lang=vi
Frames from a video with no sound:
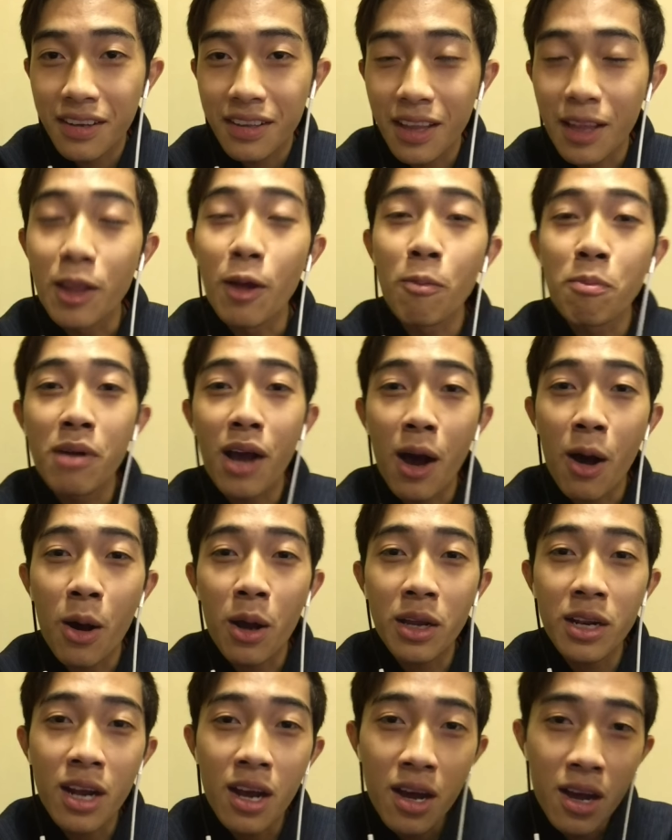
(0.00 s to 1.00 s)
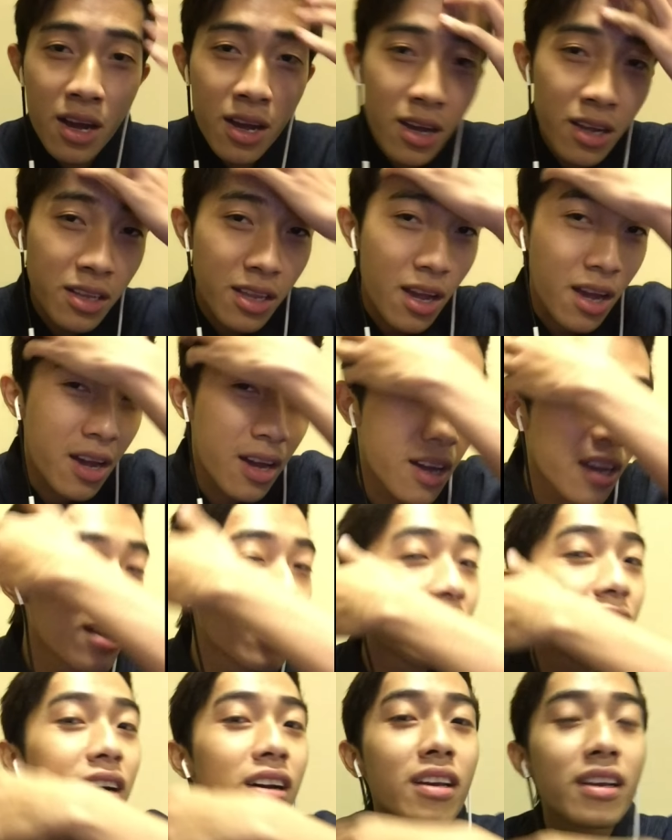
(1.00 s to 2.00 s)
thì đúng rồi đó trời
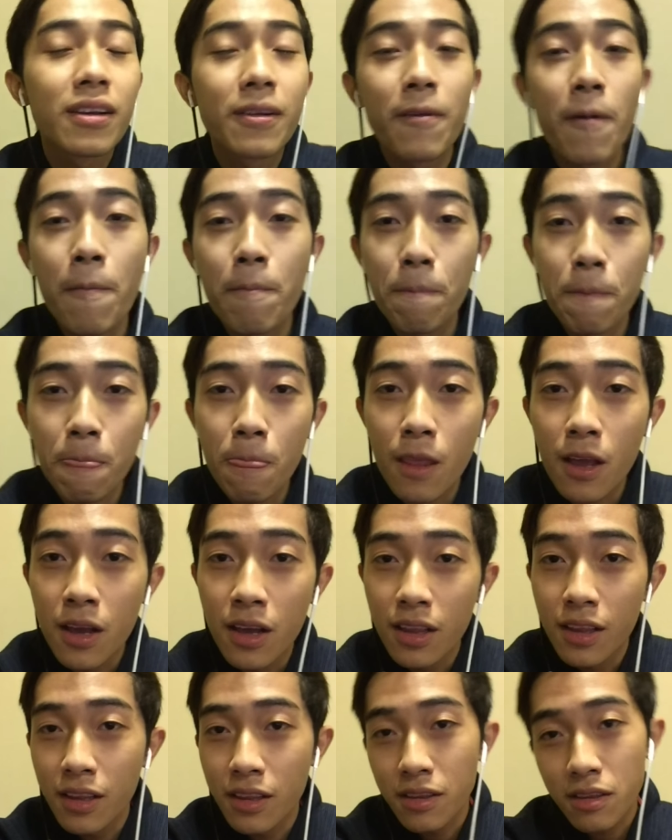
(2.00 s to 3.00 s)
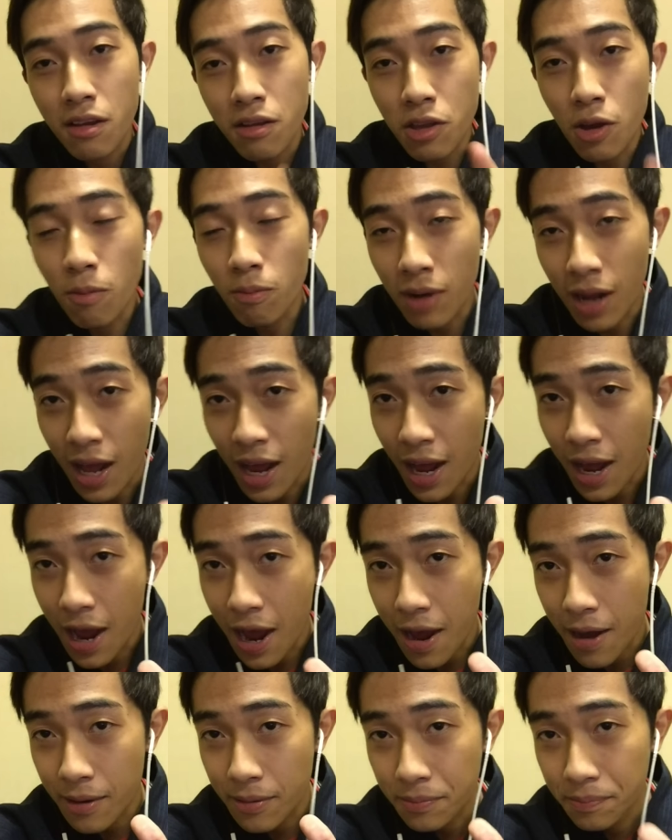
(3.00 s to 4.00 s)
ơi nói chung
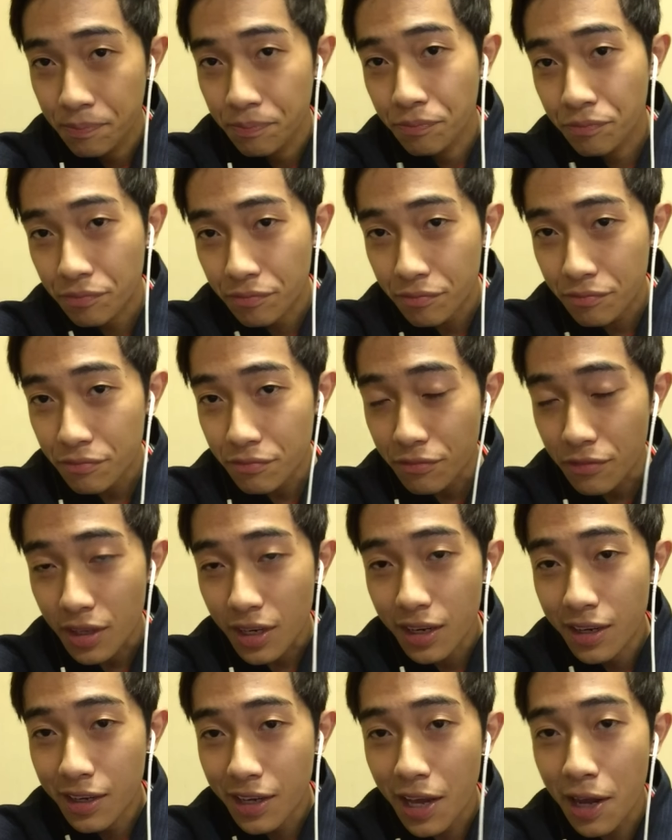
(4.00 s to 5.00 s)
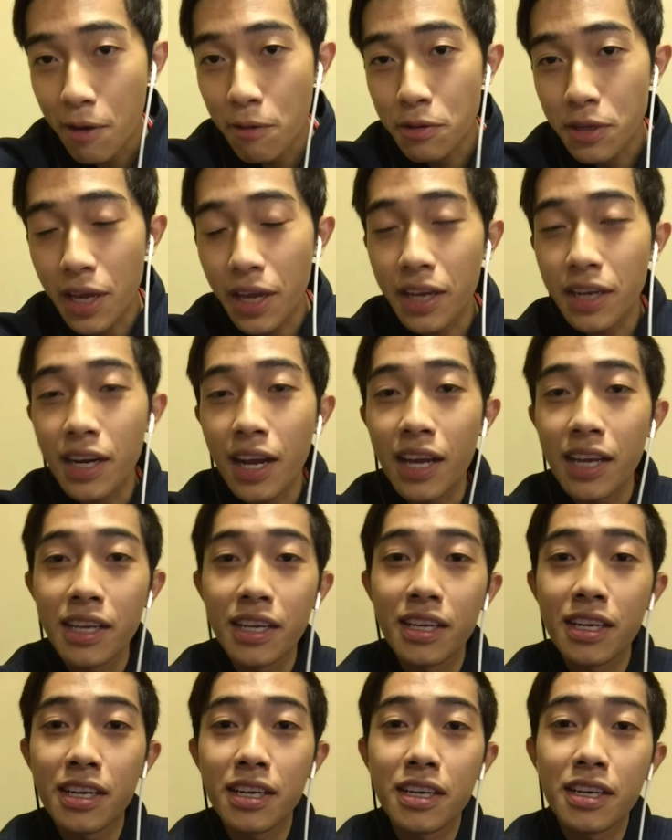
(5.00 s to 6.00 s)
là cái câu chuyện
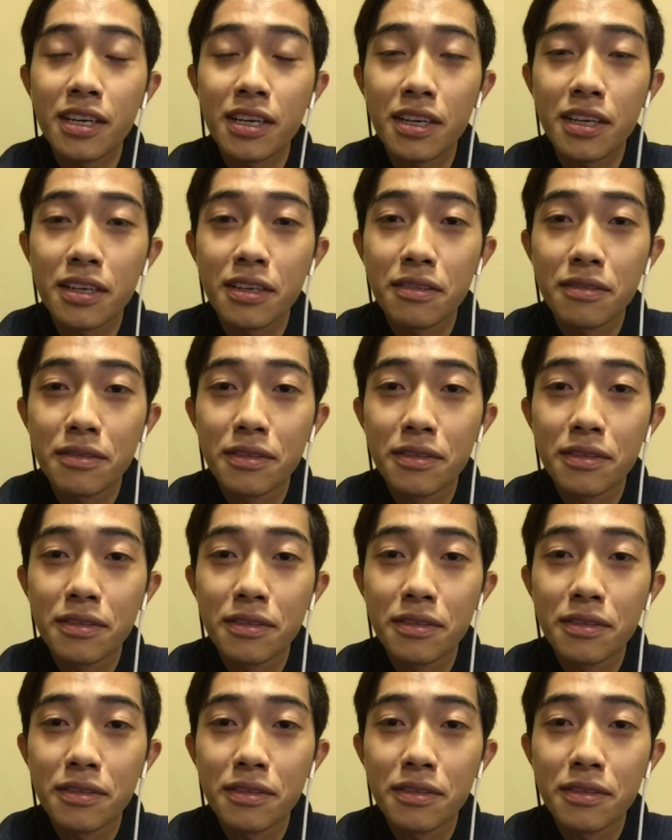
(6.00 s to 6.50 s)
này à,